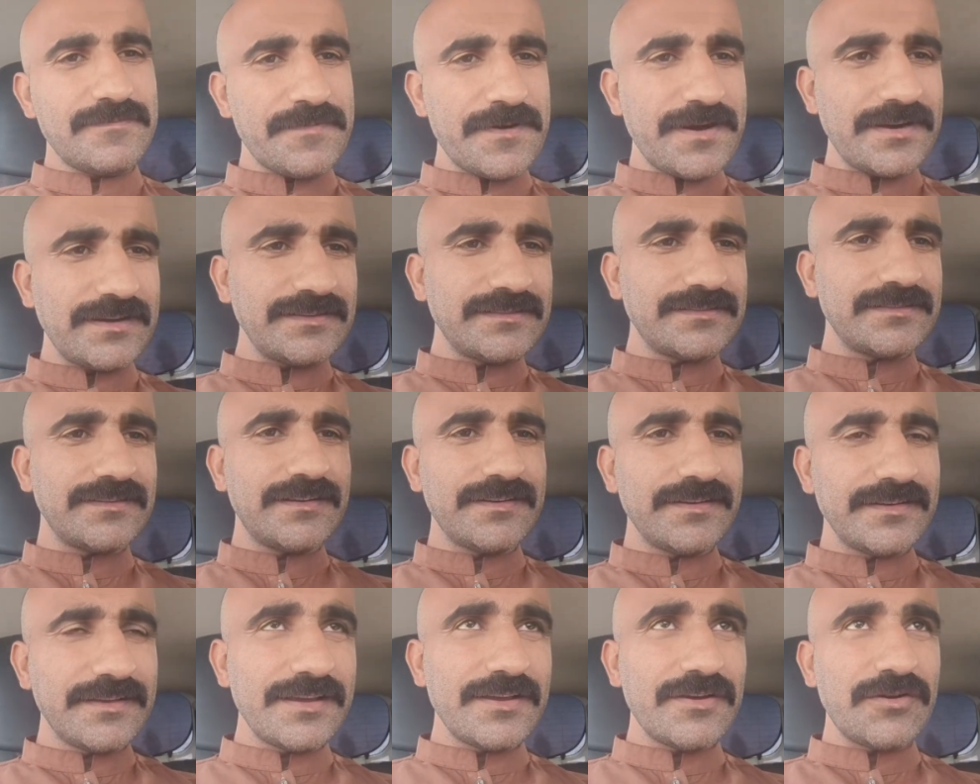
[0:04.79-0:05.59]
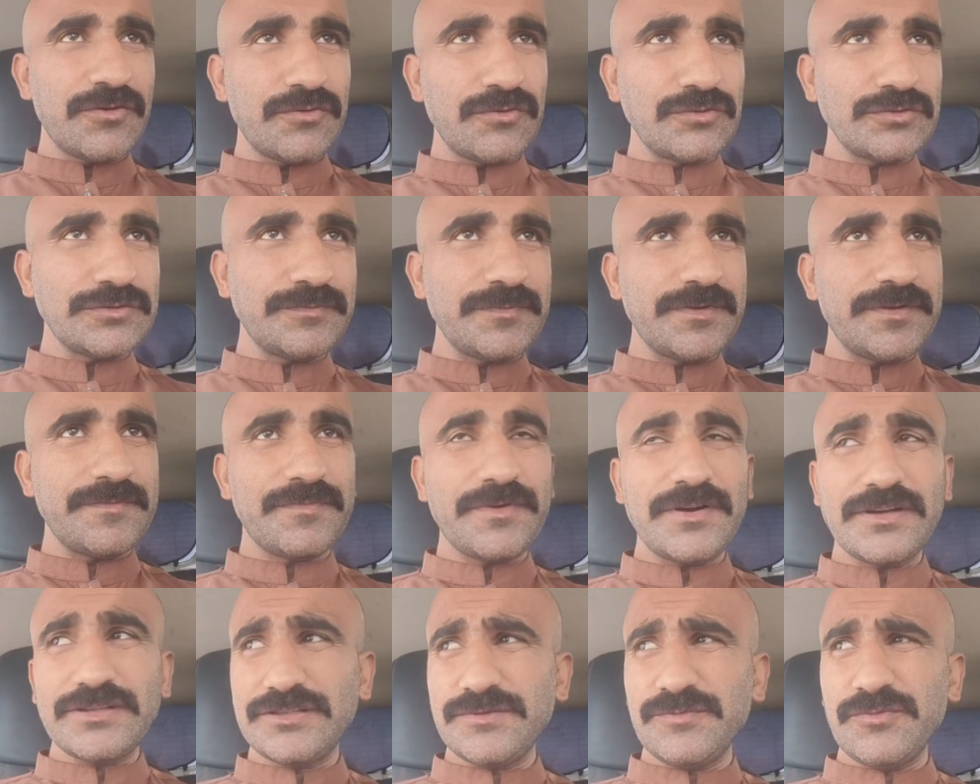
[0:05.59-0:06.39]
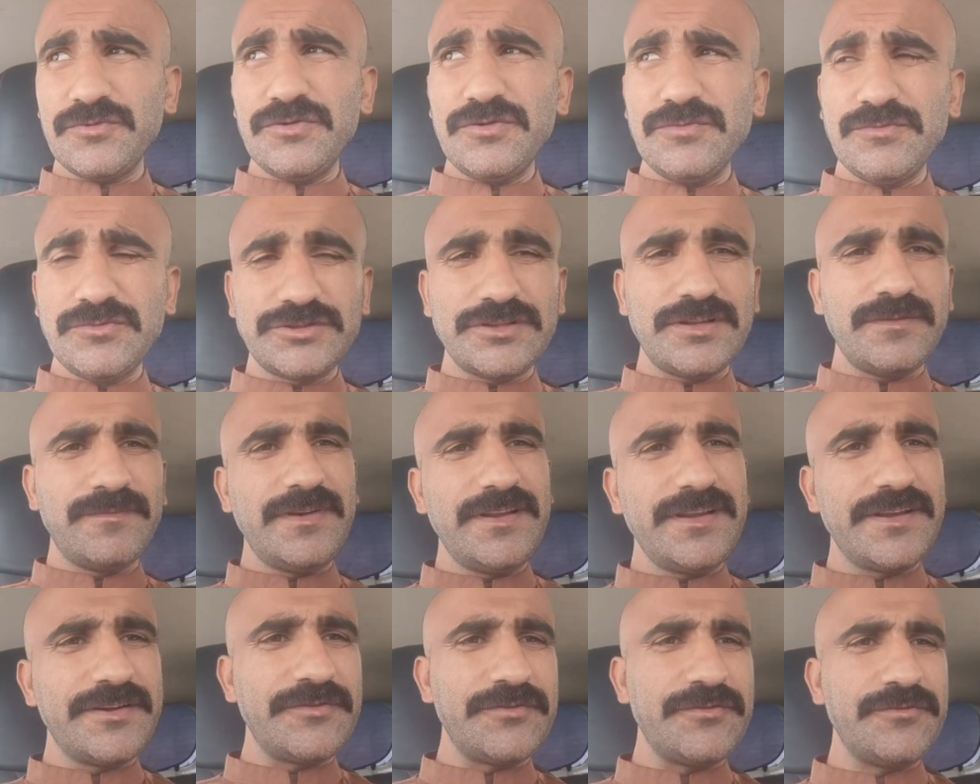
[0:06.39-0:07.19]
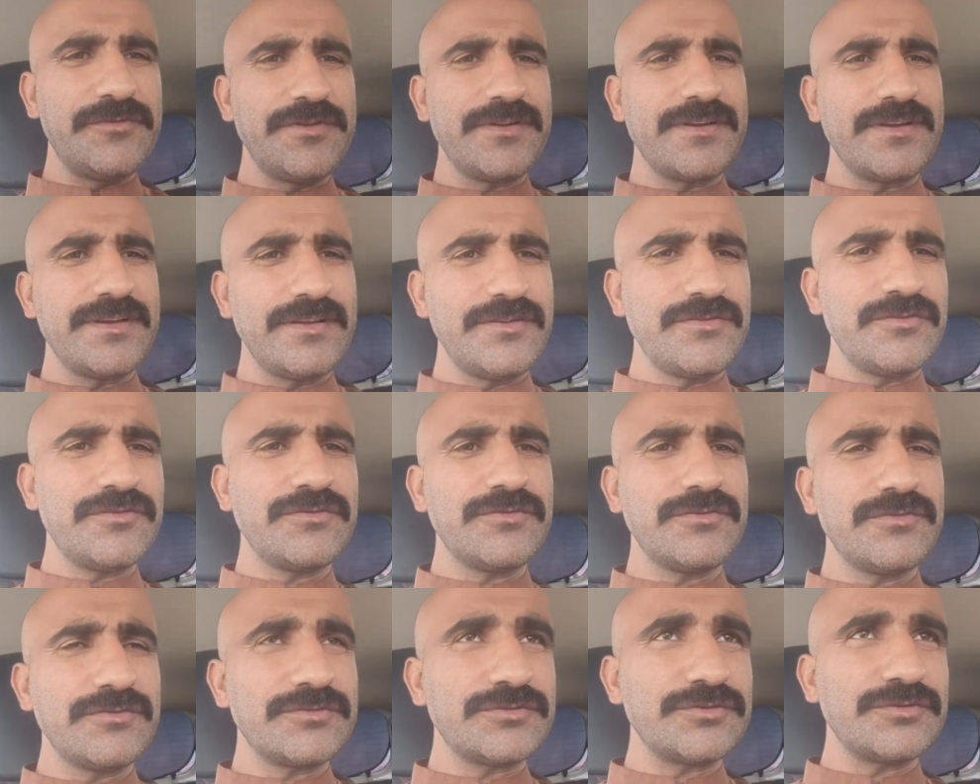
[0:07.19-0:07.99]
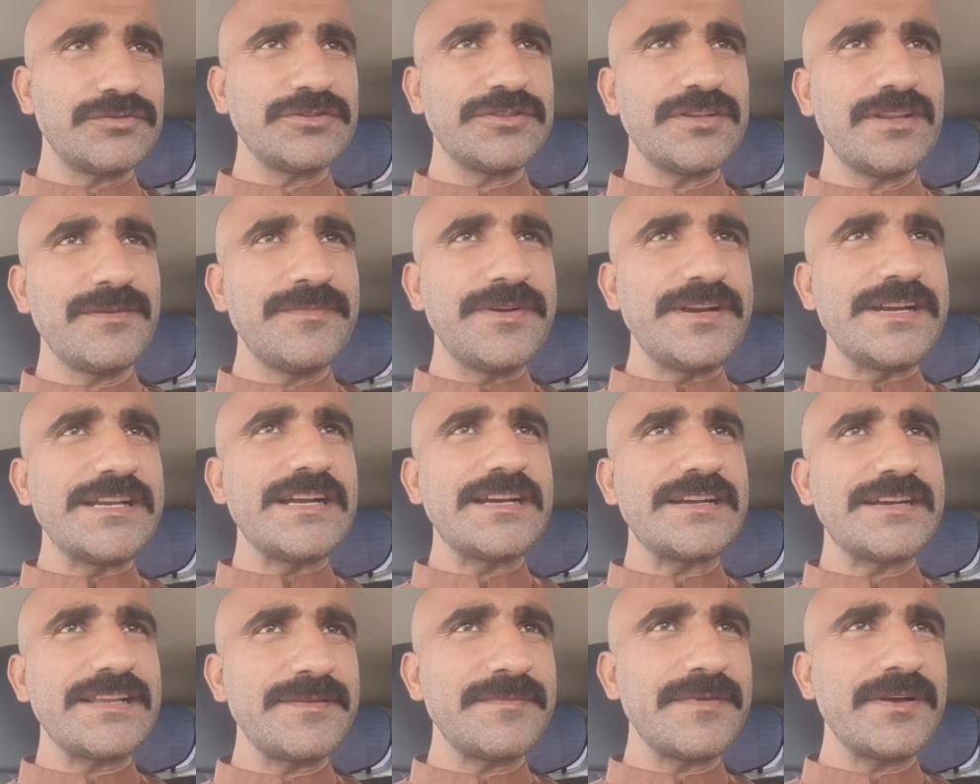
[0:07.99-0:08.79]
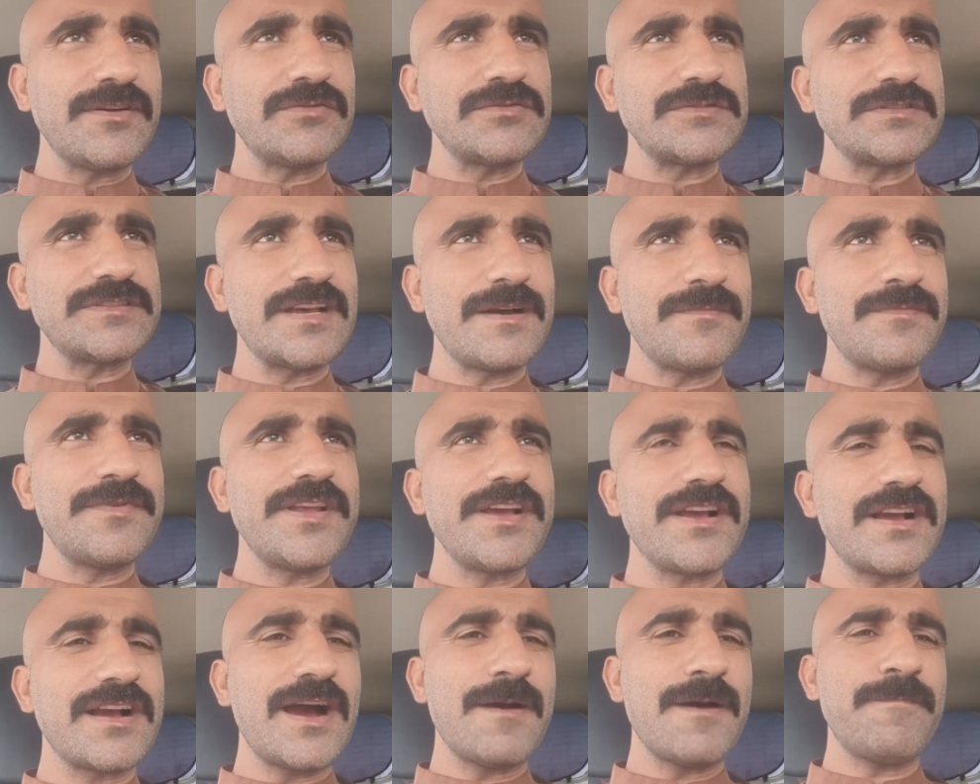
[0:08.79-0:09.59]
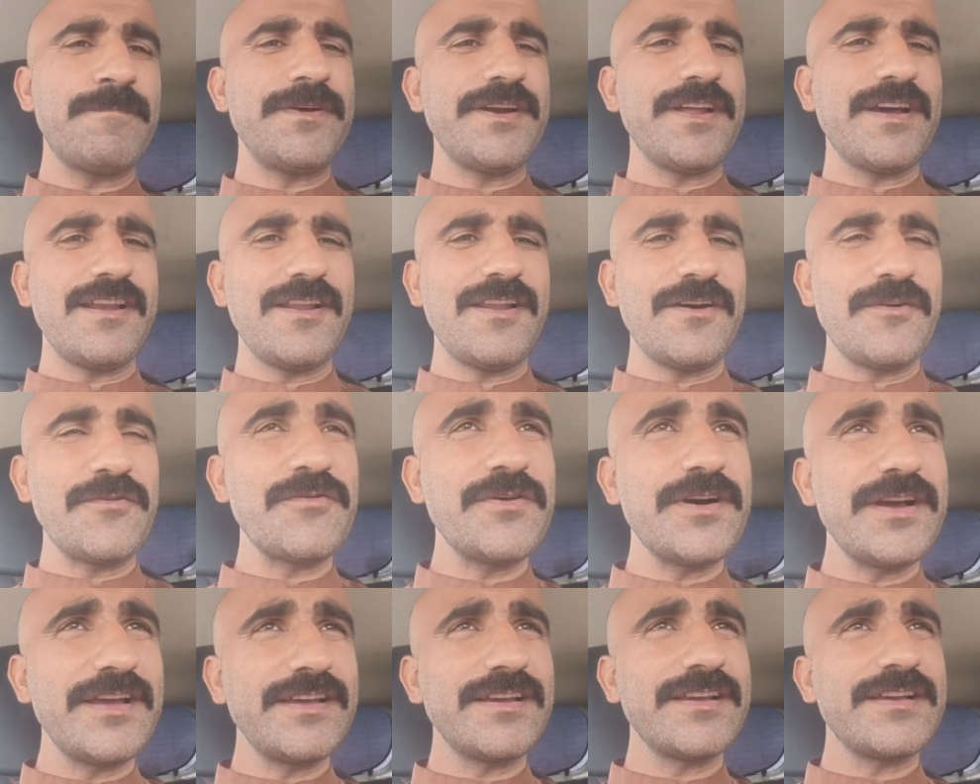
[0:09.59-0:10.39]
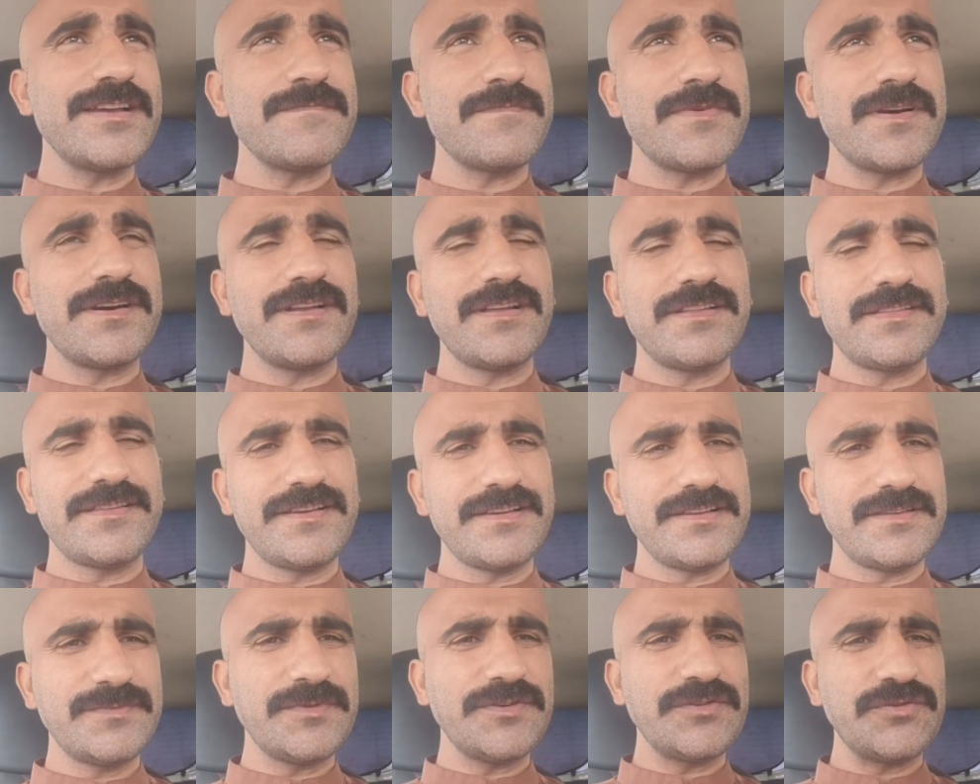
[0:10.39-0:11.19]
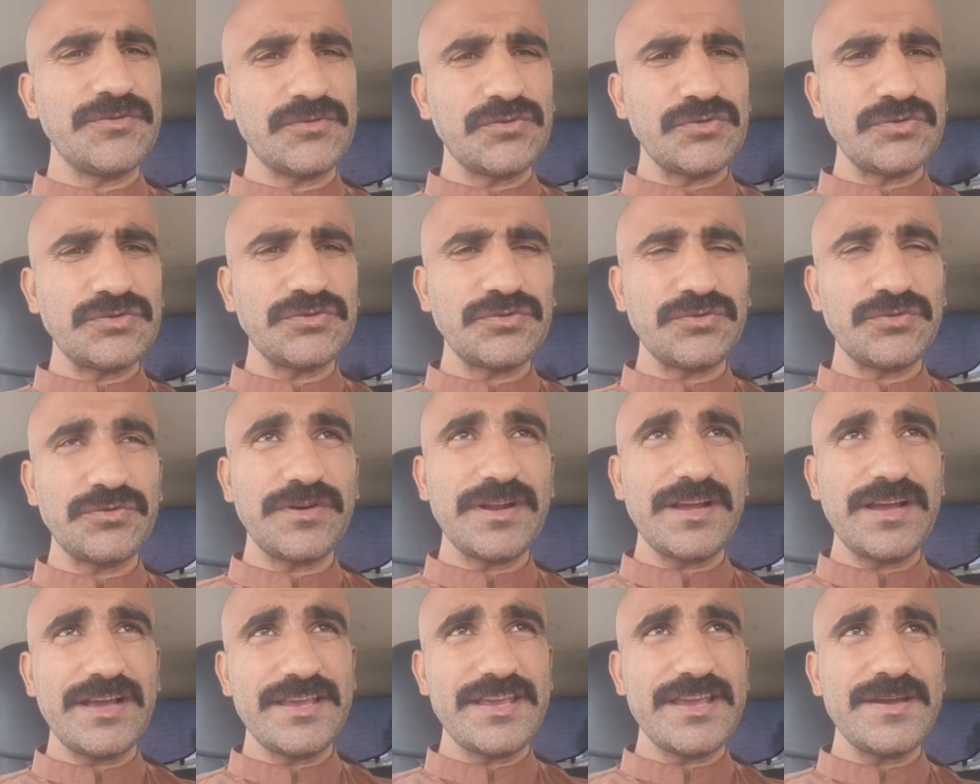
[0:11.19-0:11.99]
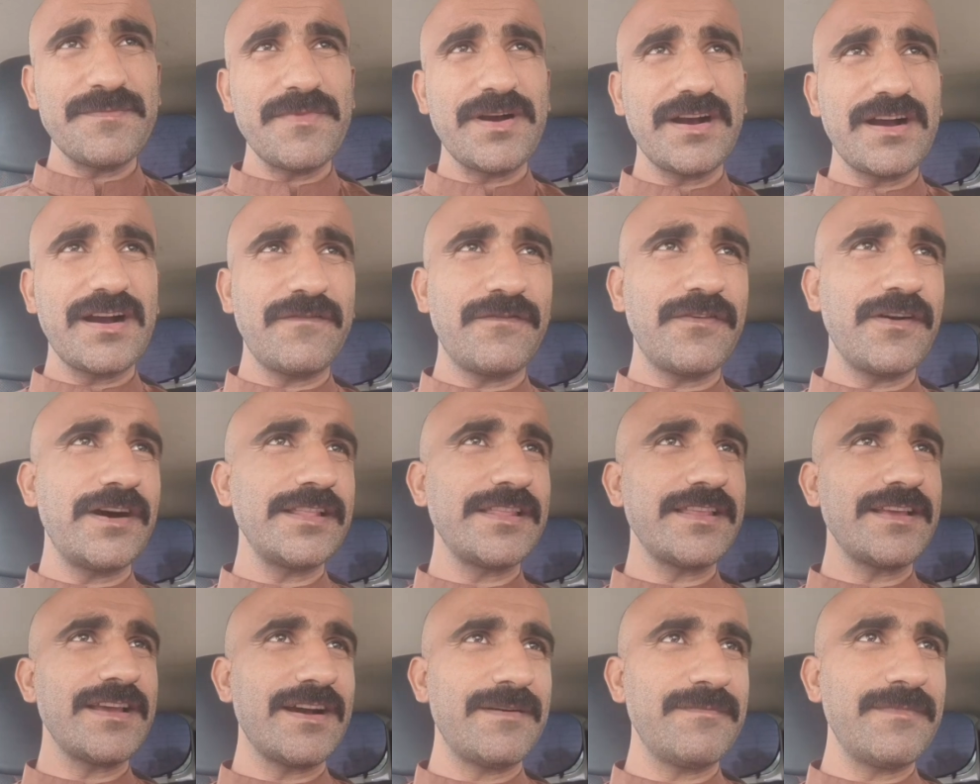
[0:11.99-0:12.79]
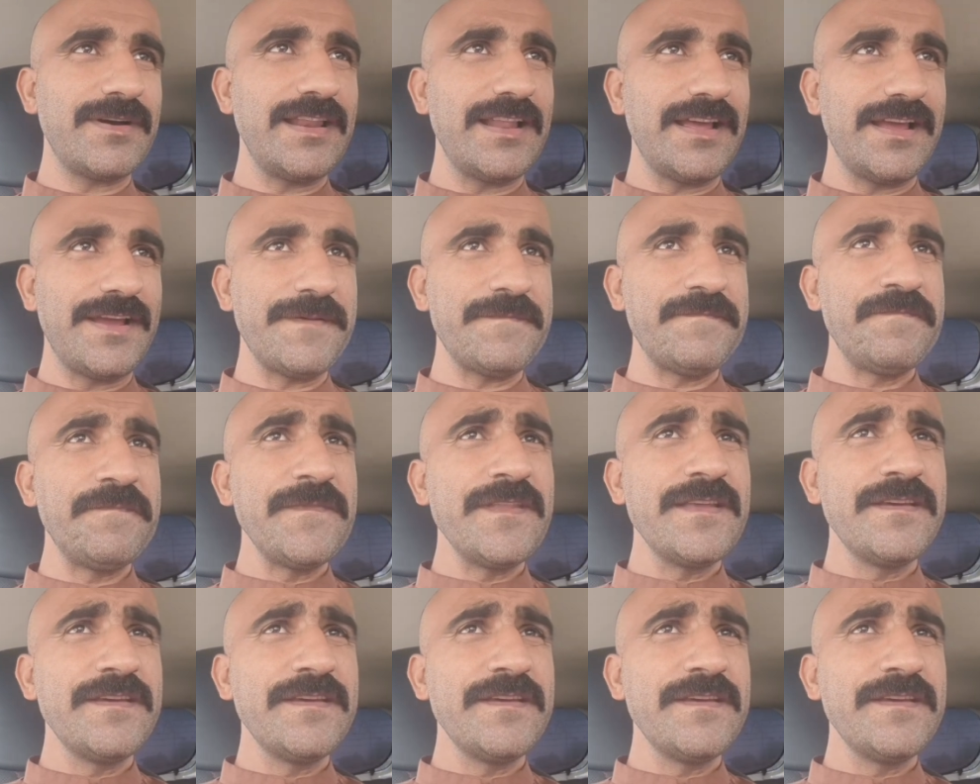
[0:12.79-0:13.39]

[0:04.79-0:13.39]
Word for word: पाकिस्तान के और उसमें बाशमूल मुस्लिम लीग नून की जो सोशल मीडिया टीम है उन सब ने खप डाला हुआ है कि बांग्लादेश में जो कुछ हो रहा है ये मकाफात अमल है